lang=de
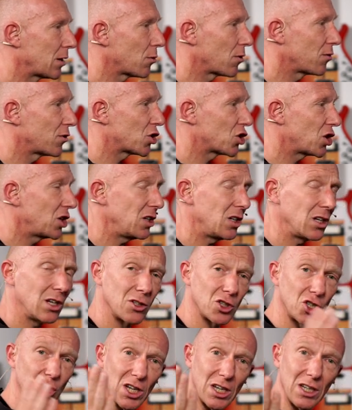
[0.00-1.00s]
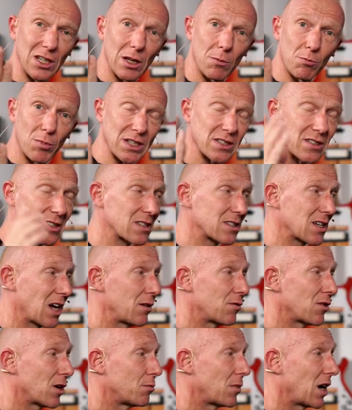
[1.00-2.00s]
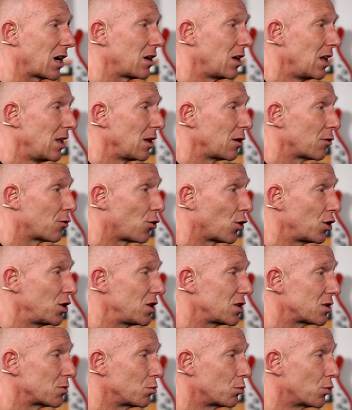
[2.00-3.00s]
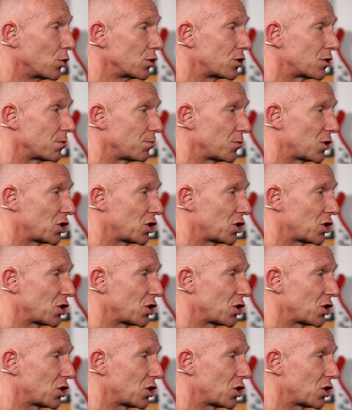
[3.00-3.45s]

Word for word: aber wir schicken den Bass jetzt einfach mal von diesem Bus,